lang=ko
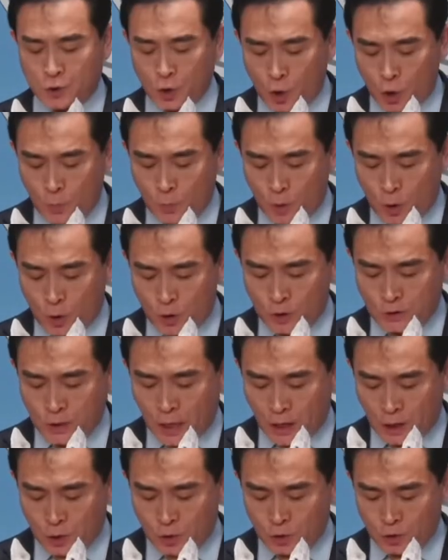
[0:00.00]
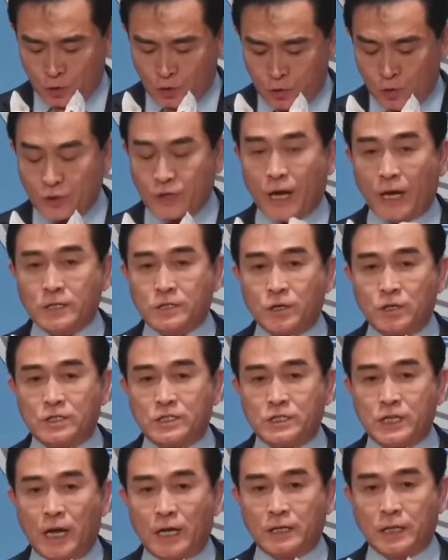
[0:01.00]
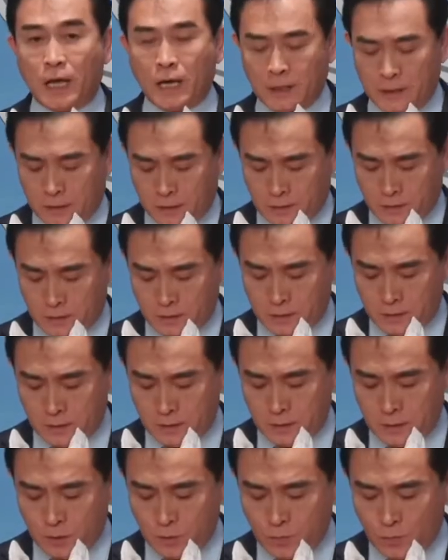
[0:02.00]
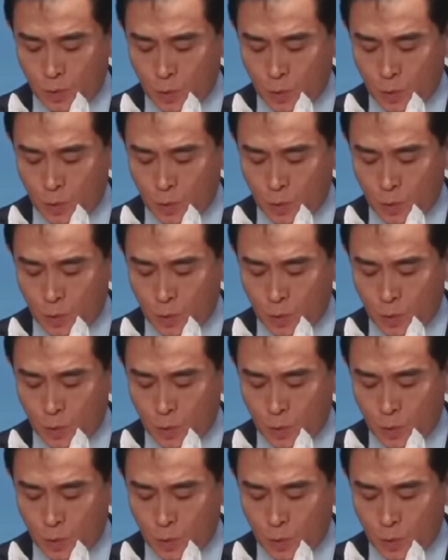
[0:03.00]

정보를 다루는 국회에서 진행된